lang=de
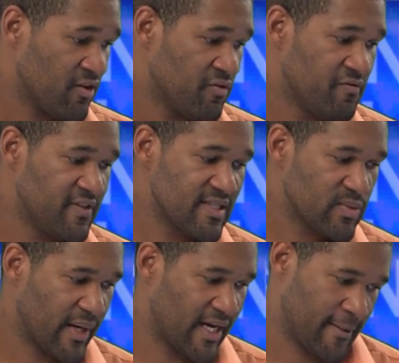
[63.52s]

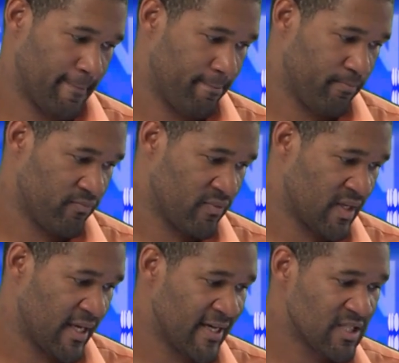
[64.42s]
Wiesbaden.
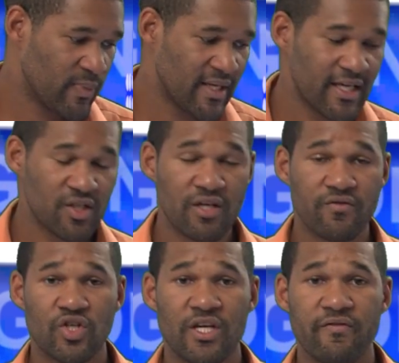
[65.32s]

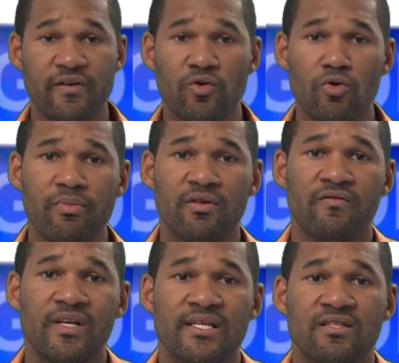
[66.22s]
SPD-Chef Schäfer-Gümbel
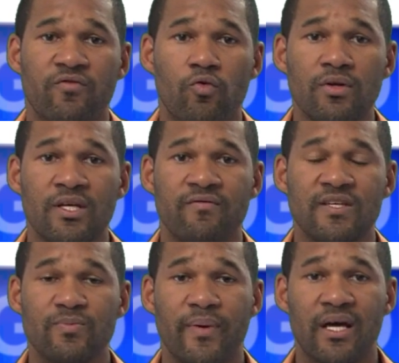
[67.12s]
will das Wohnen in
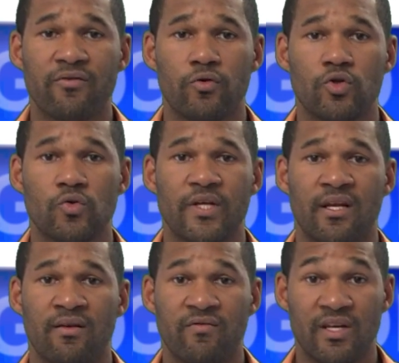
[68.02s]
Wiesbaden für
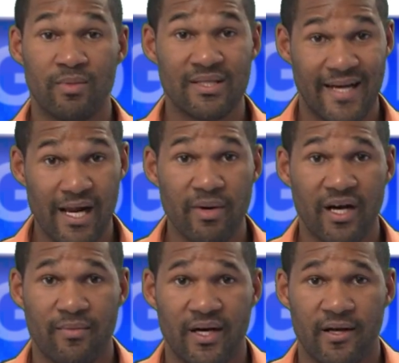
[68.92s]
Studenten wieder
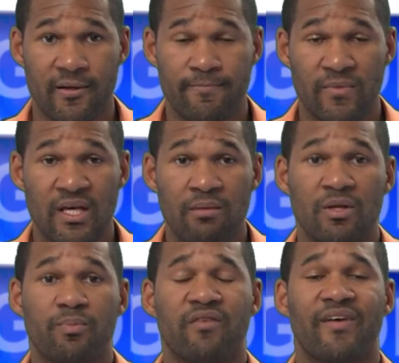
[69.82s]
bezahlbarer machen.
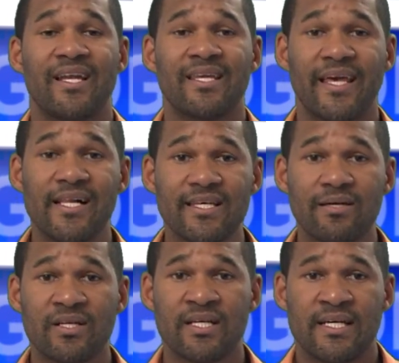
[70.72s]
Mit privaten
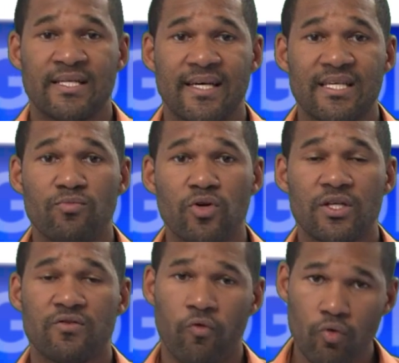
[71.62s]
Geldgebern sei es
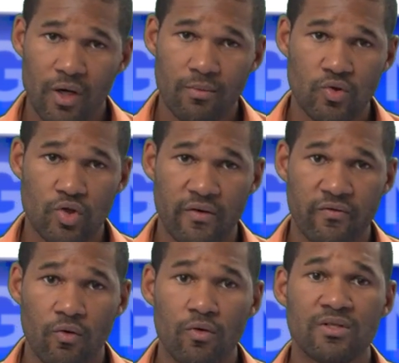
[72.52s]
möglich, Wohnraum zu
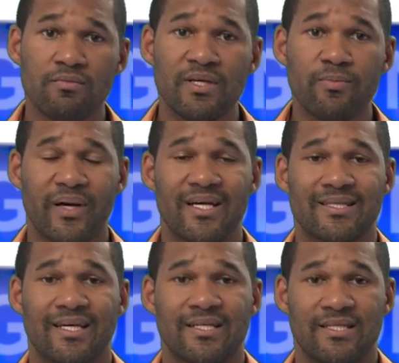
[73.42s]
schaffen und
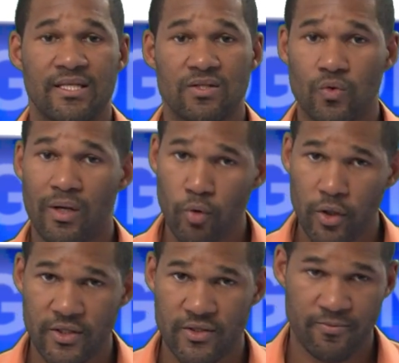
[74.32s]
Mietpreisgarantien zu
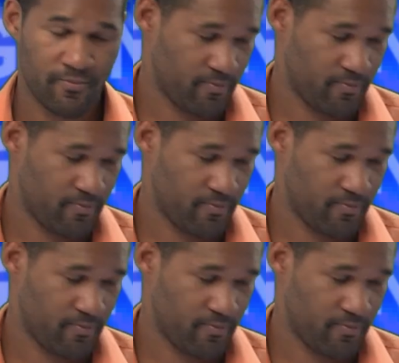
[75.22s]
ermöglichen.